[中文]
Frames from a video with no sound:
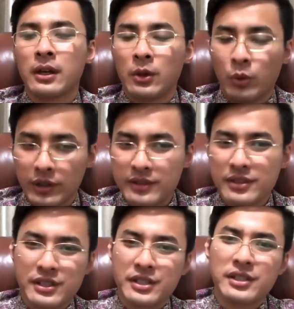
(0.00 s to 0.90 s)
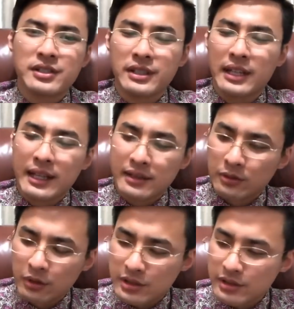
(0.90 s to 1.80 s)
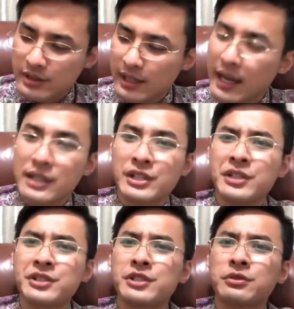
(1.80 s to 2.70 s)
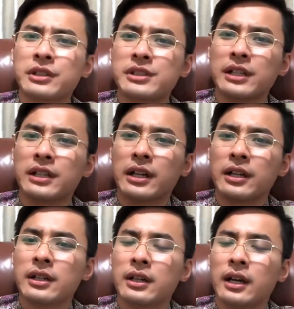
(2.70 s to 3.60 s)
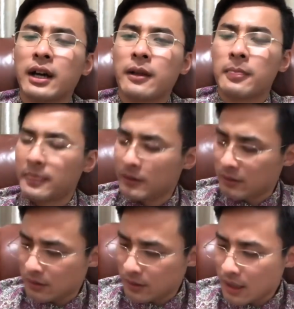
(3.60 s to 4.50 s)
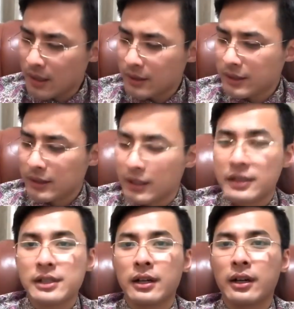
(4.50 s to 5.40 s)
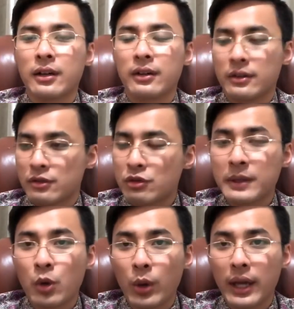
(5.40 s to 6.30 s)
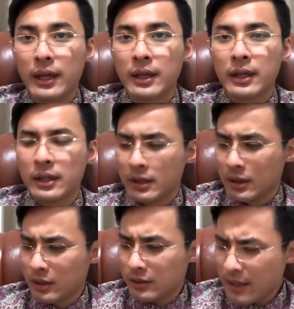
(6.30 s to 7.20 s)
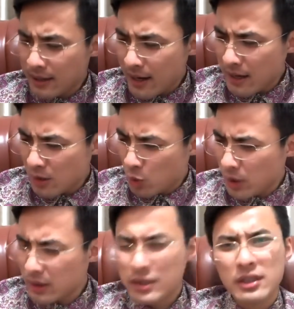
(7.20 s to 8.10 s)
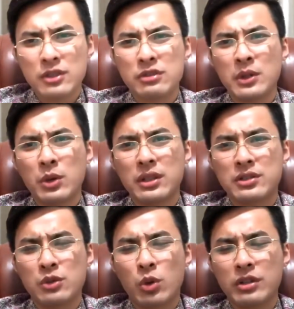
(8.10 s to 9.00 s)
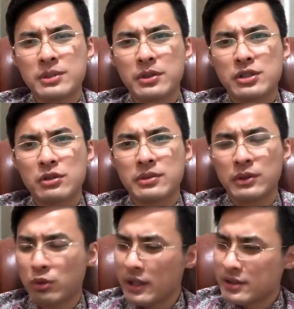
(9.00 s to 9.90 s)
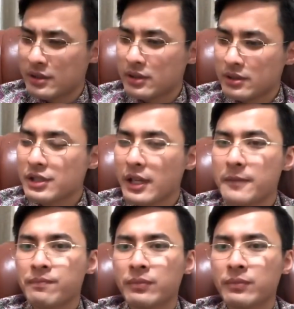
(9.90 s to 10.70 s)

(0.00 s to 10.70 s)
我自己其实也我是在看陈时中的这个啊抗议的这个说明会，在看会这个说明会的时候，网络直播的时候，怎么突然之之间